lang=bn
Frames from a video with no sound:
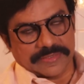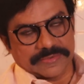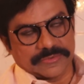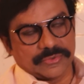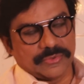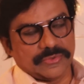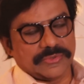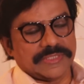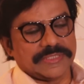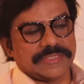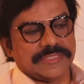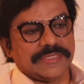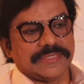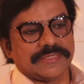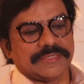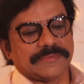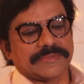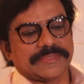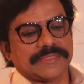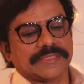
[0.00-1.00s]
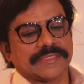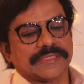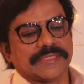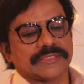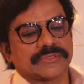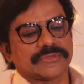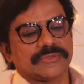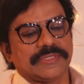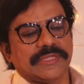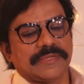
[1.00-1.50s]
তুলনা দিলেন আমাদেরকে
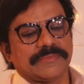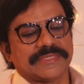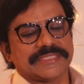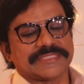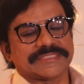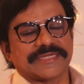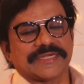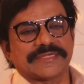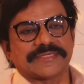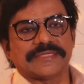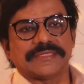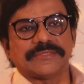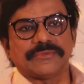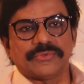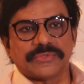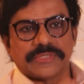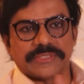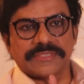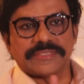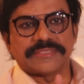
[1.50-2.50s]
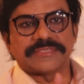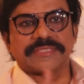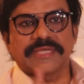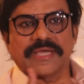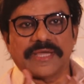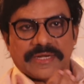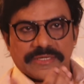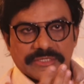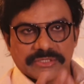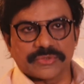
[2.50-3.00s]
আসলে আমার স্টার্টটা ওনাদের
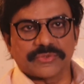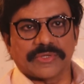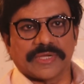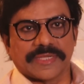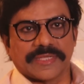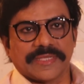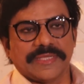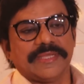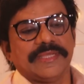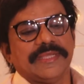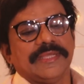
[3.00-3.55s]
আর একটু আগে